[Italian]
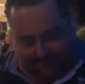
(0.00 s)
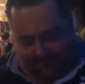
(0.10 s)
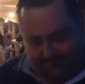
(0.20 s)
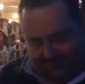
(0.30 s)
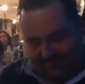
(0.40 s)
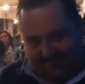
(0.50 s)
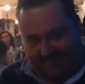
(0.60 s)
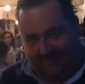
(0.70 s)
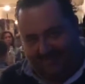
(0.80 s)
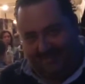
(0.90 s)
Doia arrivi
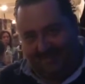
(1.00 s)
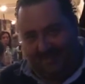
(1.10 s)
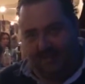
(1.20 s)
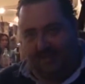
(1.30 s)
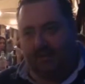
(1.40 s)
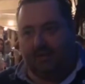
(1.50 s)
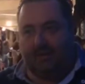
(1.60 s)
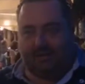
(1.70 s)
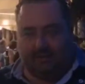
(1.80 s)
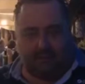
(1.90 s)
uno però.
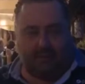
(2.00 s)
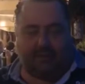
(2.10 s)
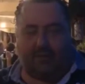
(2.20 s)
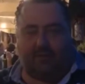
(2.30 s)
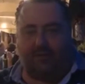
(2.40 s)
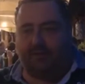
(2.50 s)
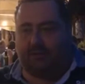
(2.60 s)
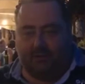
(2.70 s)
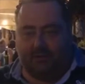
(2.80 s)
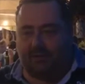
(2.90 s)
Sì, qualche anno fa adesso
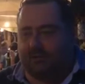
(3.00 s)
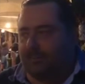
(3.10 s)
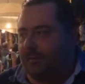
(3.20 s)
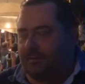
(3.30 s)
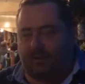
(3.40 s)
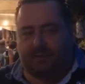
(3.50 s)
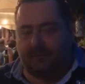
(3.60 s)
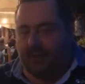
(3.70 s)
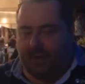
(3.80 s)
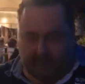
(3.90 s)
gira con le, con le
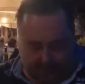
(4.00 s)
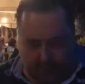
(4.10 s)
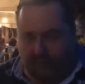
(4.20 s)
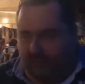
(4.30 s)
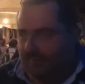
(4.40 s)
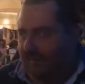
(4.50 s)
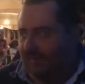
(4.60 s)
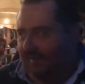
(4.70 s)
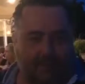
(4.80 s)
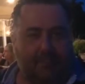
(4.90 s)
stampelle, però va bene.
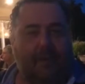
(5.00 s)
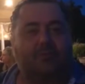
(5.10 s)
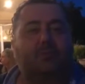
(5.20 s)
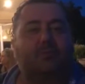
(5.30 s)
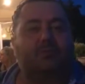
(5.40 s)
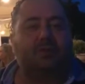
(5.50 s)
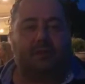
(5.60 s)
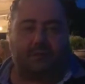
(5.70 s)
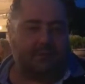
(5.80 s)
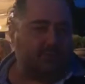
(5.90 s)
Parliamo di
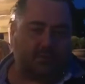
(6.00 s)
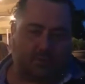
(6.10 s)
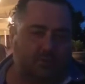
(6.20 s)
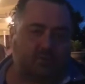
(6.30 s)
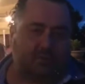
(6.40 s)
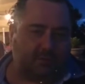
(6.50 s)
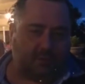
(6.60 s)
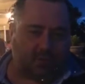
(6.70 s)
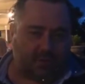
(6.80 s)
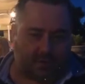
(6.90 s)
Bruttini, discorso di
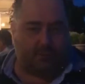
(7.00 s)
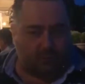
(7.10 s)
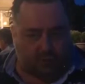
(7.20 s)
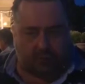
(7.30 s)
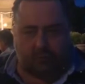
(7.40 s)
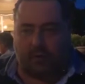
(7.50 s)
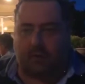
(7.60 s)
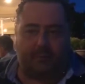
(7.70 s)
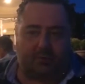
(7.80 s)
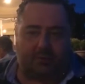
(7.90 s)
Ndoia, un giocatore
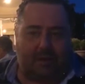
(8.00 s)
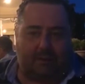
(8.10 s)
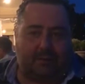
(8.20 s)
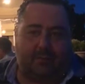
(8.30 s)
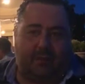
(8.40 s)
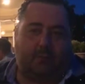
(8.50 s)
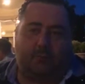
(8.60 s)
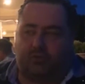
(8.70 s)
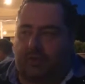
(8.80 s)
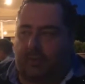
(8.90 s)
importante ma non può
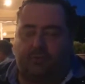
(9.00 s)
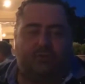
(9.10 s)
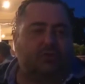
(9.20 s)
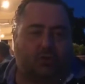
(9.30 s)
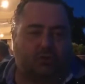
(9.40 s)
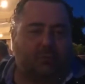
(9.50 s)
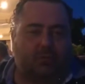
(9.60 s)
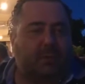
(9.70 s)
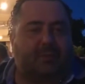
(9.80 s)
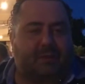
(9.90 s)
giocare più di 18 minuti a
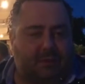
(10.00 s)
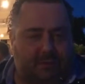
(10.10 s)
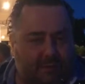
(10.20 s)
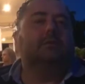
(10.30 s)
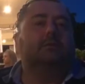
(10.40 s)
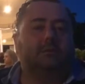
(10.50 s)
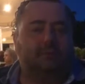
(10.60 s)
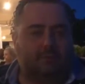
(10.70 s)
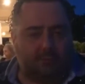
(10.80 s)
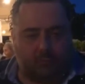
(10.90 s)
partita.
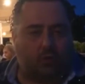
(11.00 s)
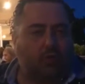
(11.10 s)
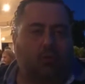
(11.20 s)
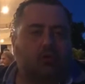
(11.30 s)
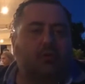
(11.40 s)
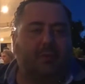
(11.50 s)
Non conosco